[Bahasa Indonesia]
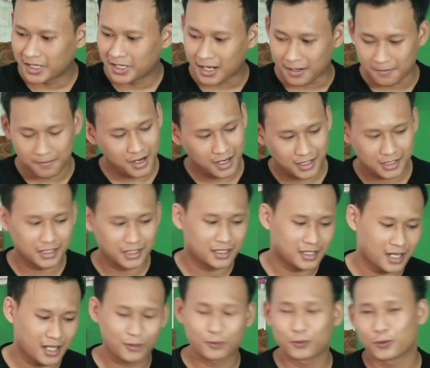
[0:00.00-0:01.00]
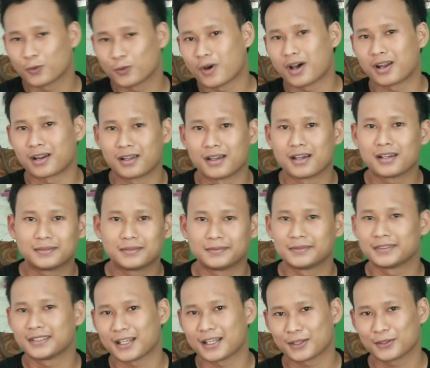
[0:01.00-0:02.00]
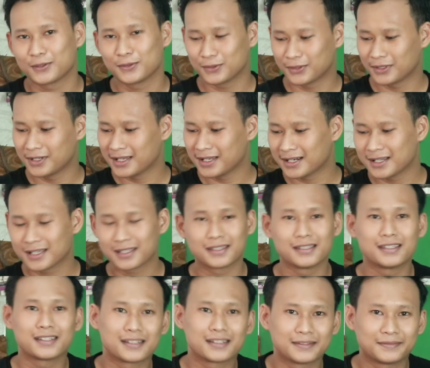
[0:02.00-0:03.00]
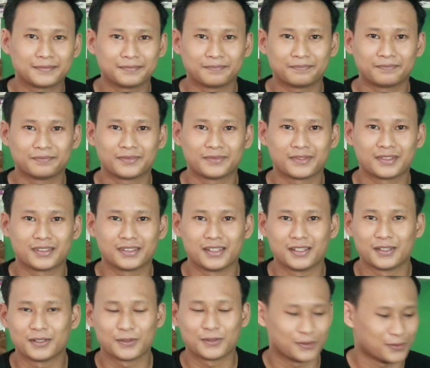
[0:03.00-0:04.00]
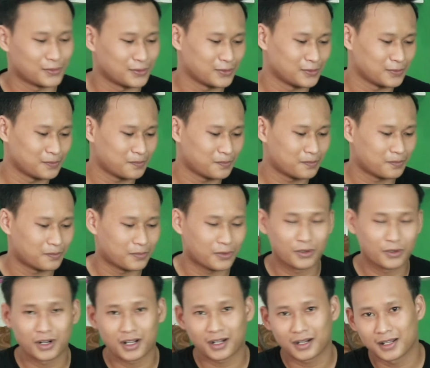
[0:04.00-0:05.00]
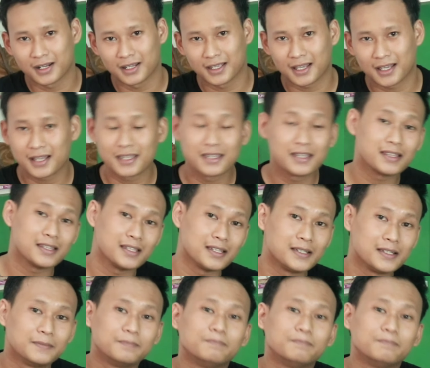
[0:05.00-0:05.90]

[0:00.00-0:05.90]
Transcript: yang masih satu keluarga, satu genetik, yaitu produk dari KYT.